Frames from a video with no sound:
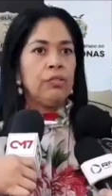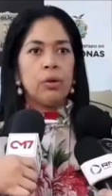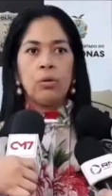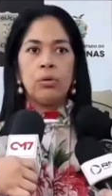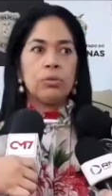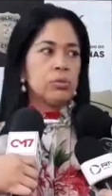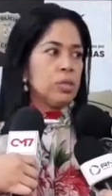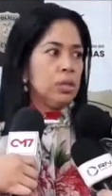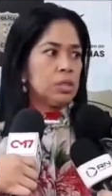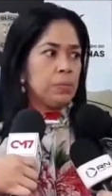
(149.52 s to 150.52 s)
foram
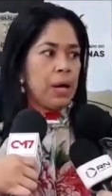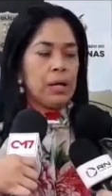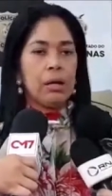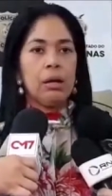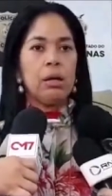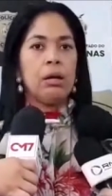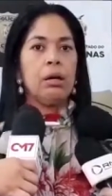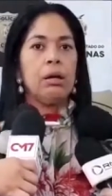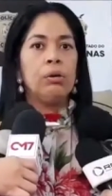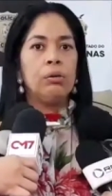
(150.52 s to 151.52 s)
conduzidas para
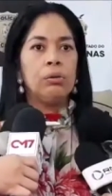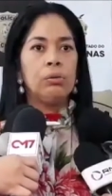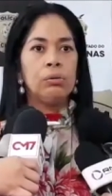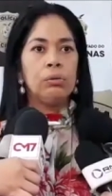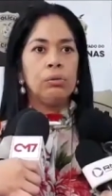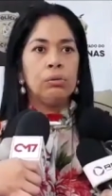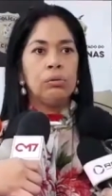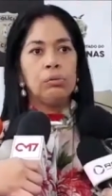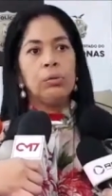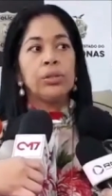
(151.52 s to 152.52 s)

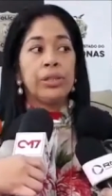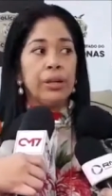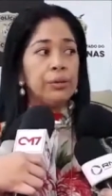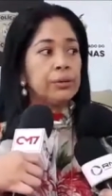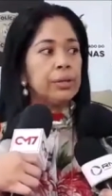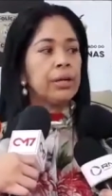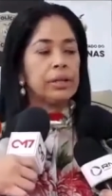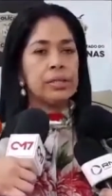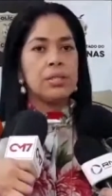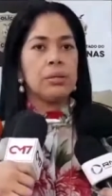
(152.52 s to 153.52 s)
um, um motel na
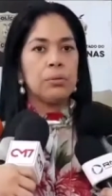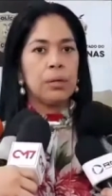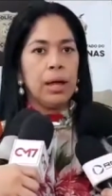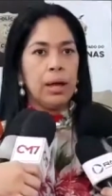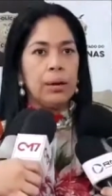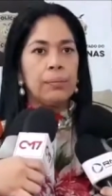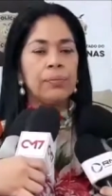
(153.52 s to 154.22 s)
Grande Circular.